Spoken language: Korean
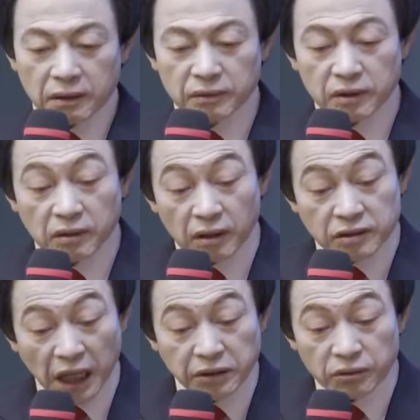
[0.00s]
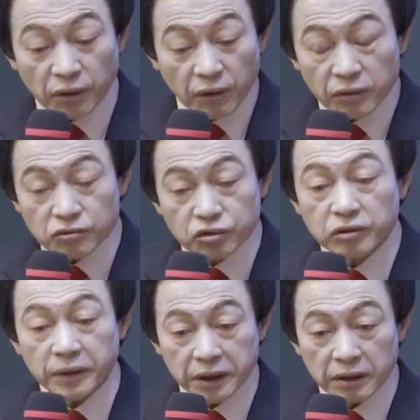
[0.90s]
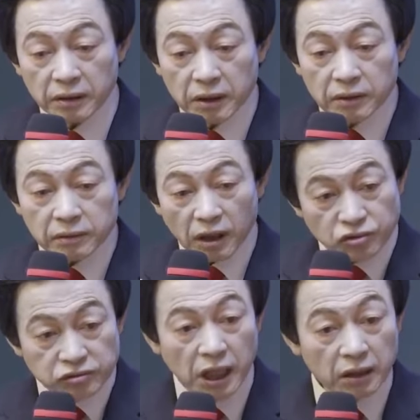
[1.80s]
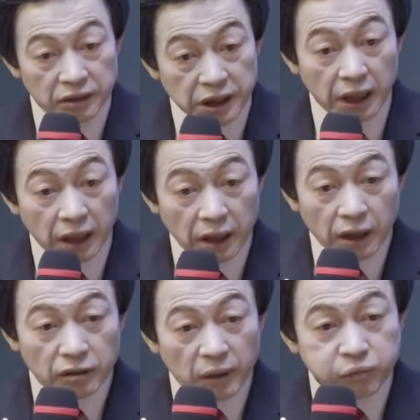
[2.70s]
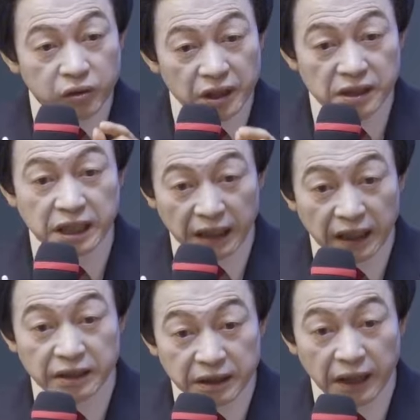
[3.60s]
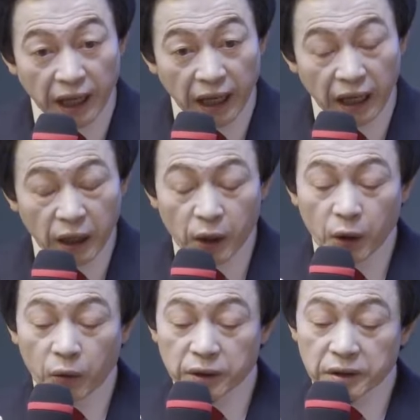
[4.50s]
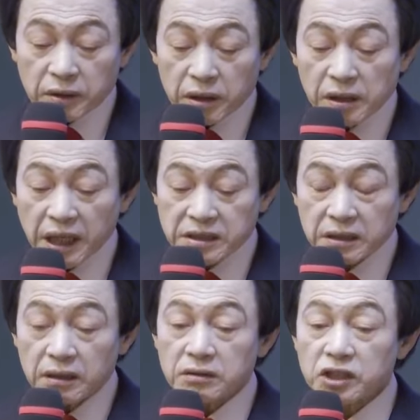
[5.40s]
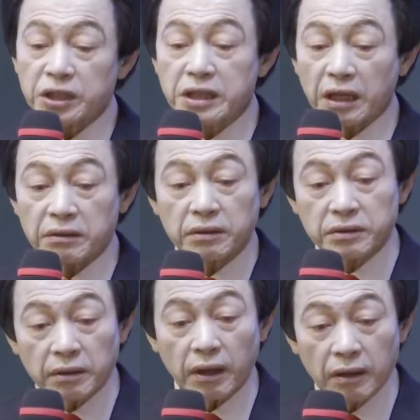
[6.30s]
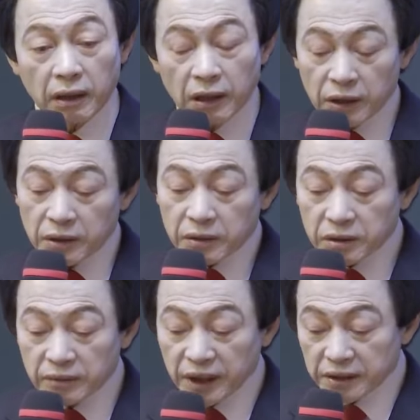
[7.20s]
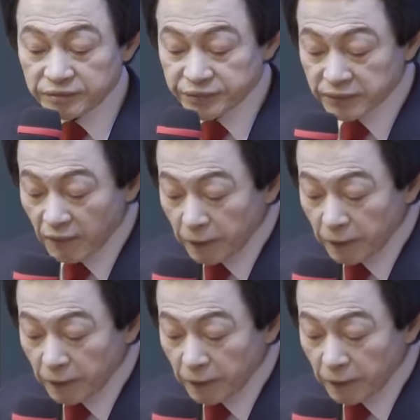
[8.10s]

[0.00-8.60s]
그러면 잔디도 죽어버려. 다 죽지 않아. 그래. 근데 뿌리는 살아있는데, 그거는 흙에서 전자를 얻어. 그러면은,